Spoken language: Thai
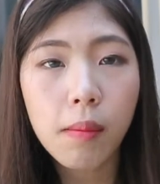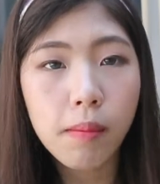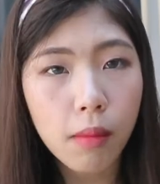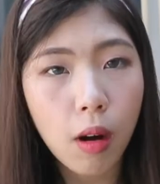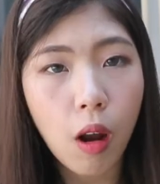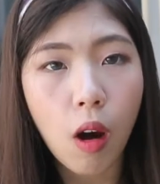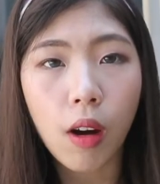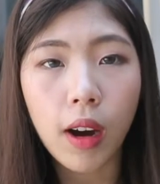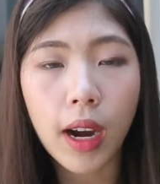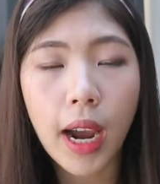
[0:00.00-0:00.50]
หม
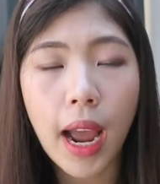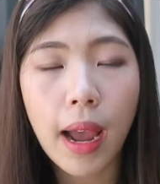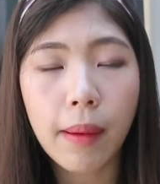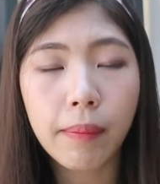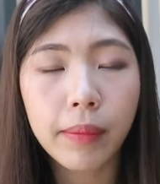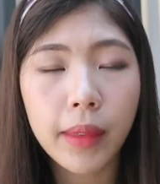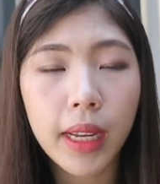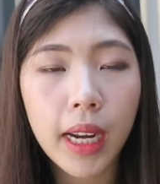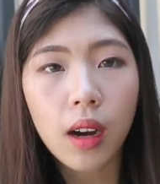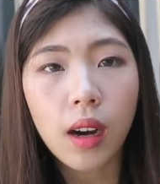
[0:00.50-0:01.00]
องค
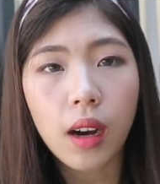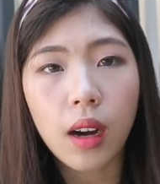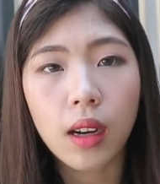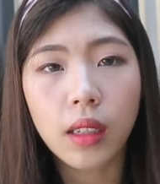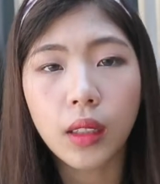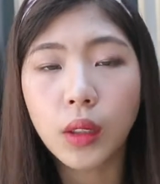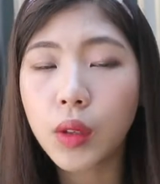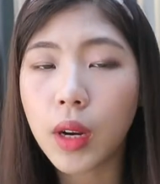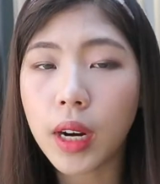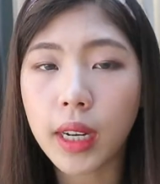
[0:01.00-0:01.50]
ล้ำนะ
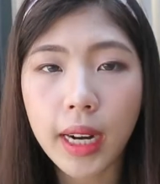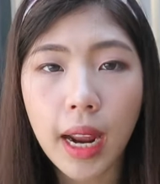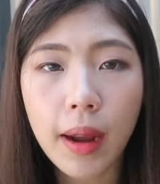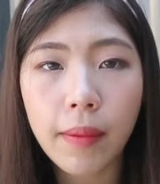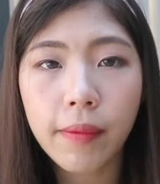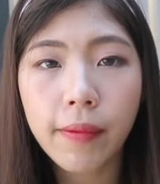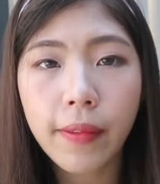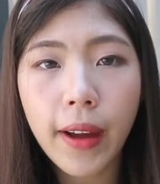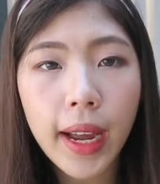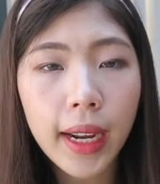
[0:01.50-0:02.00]
จุด
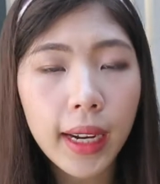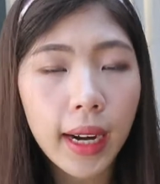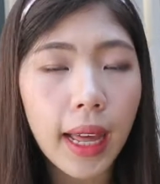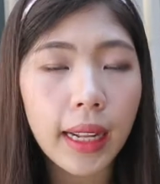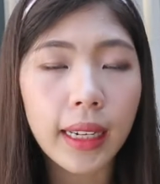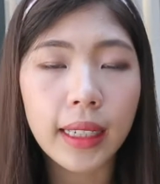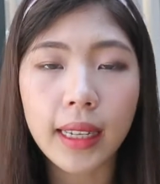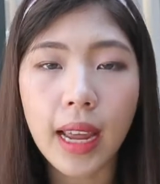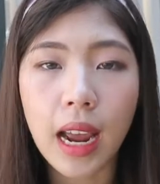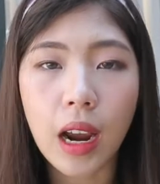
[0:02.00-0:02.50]
ดำๆฝ้ากระ
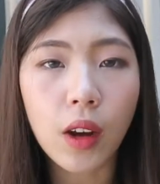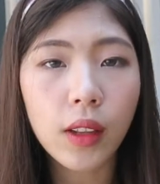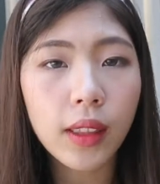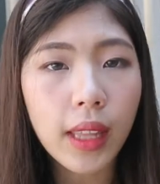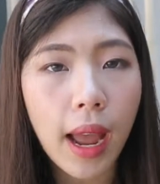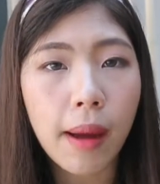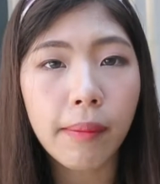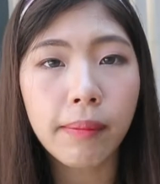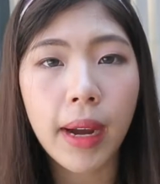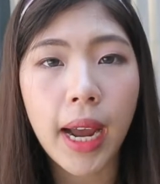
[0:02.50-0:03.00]
ต่างๆก็
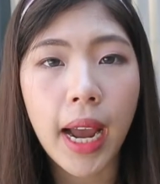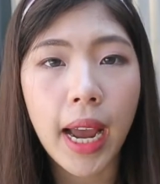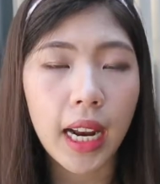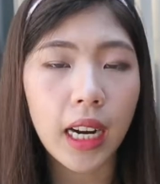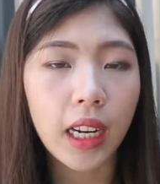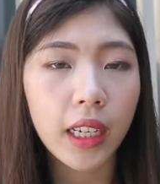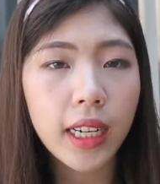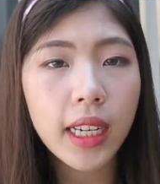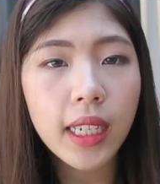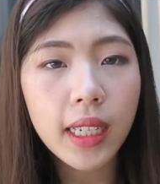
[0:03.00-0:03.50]
ตามมา
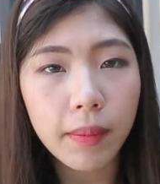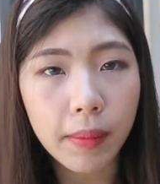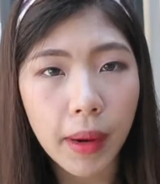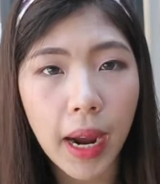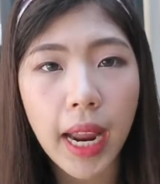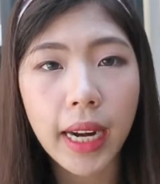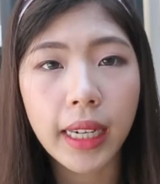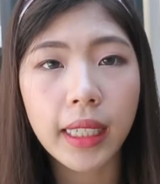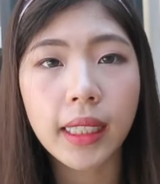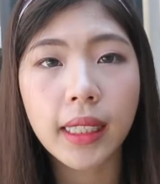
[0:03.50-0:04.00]
และที่สำ
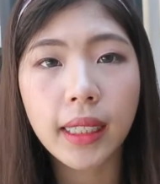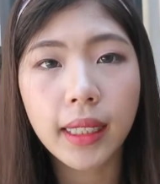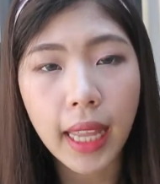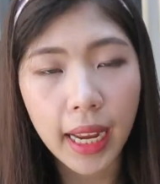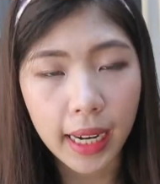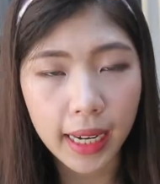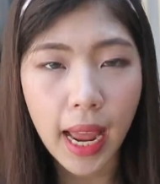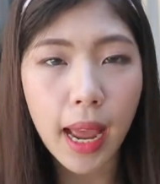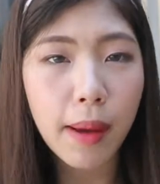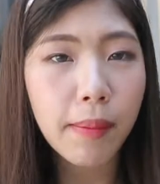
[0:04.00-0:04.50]
คัญคือ
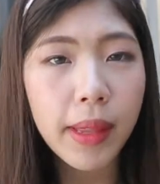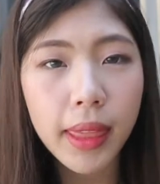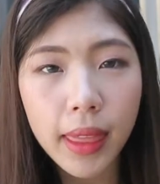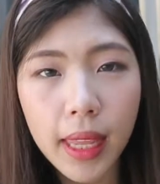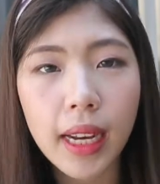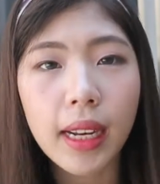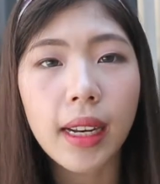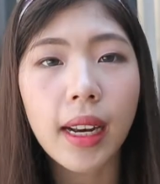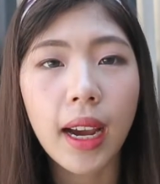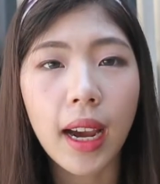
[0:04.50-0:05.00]
แต่งหน้าไม่
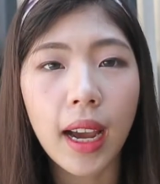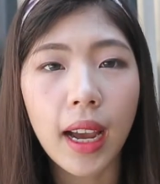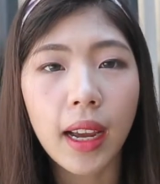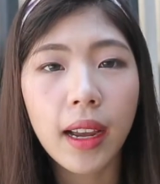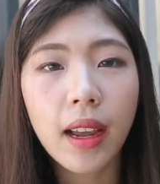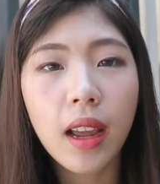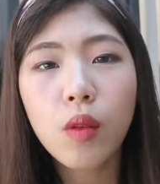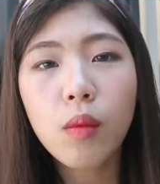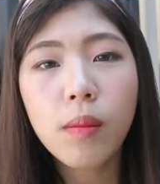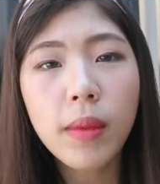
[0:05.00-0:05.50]
ติดนะคะ
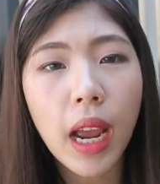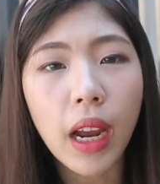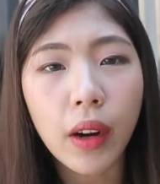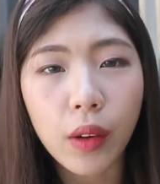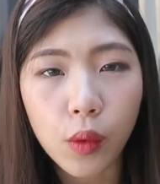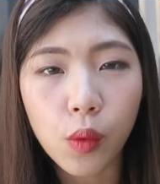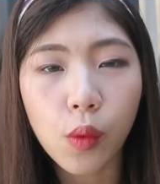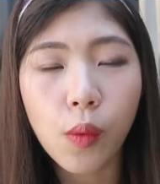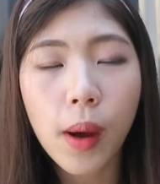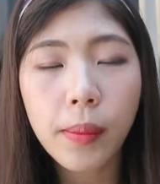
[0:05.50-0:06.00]
นุ่มอยาก
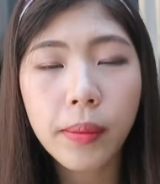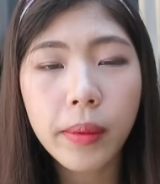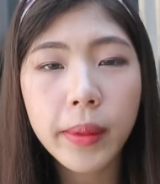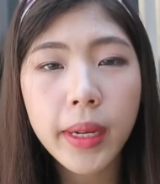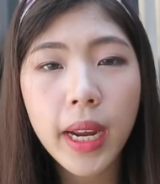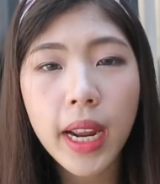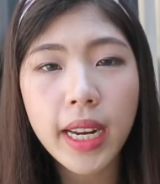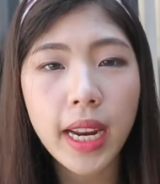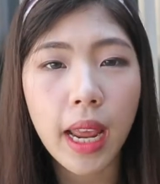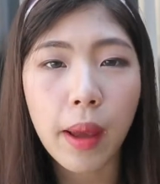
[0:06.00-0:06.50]
รู้ว่า
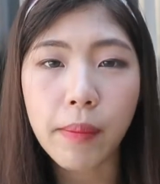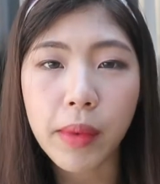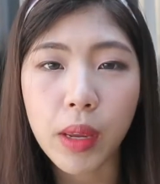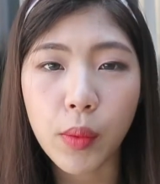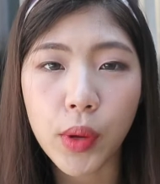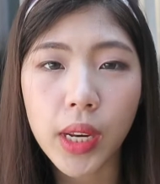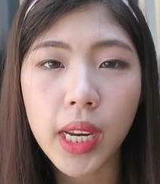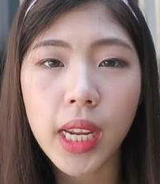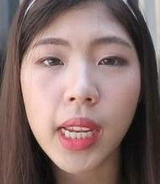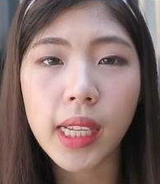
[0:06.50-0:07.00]
เพื่อนๆเนี่ยมี
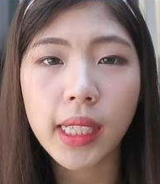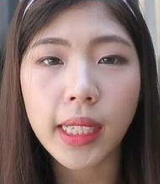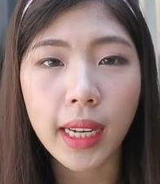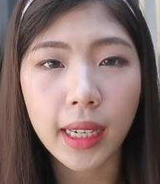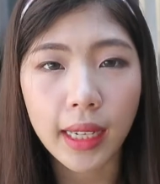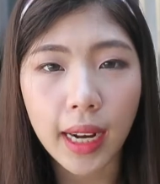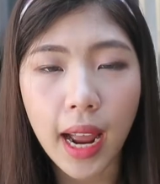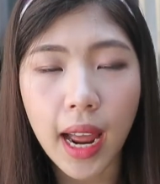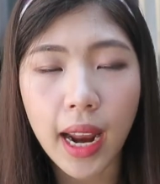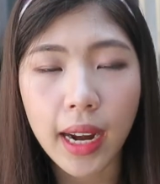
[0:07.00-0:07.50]
วิธีจัด
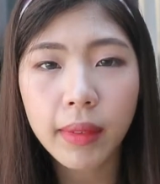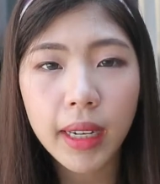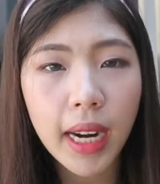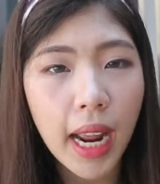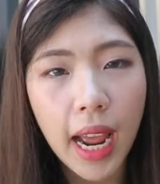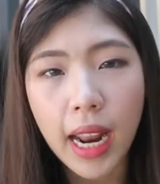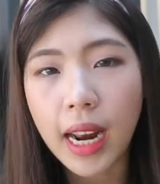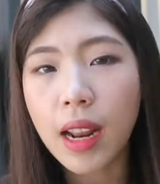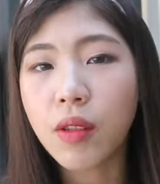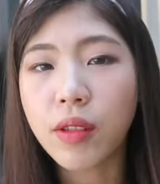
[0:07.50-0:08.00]
การปัญ
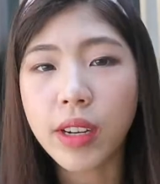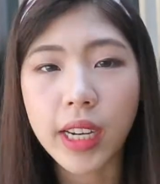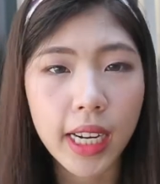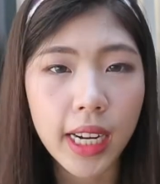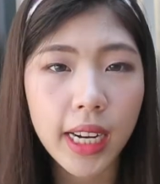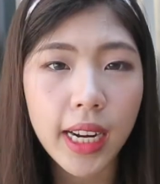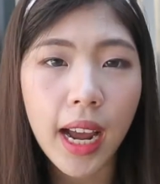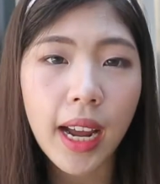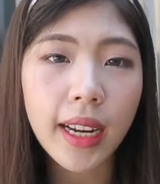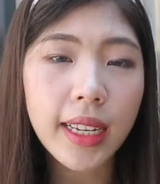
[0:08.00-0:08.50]
หาเหล่านี้
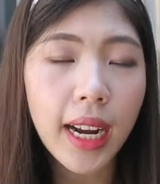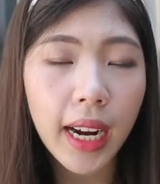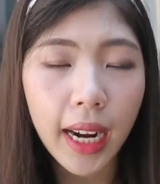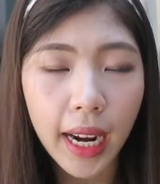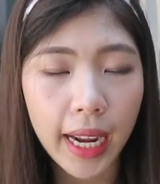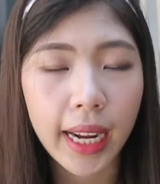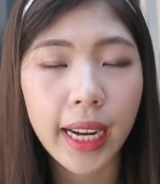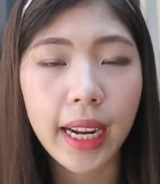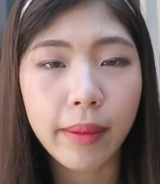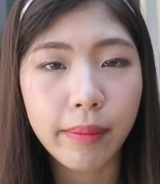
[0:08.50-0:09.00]
นะยัง
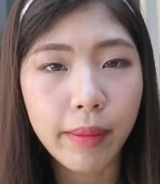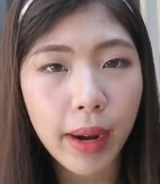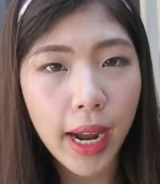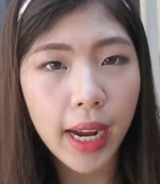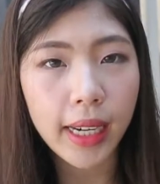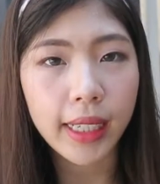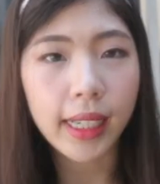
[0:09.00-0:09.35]
ไงกันบ้าง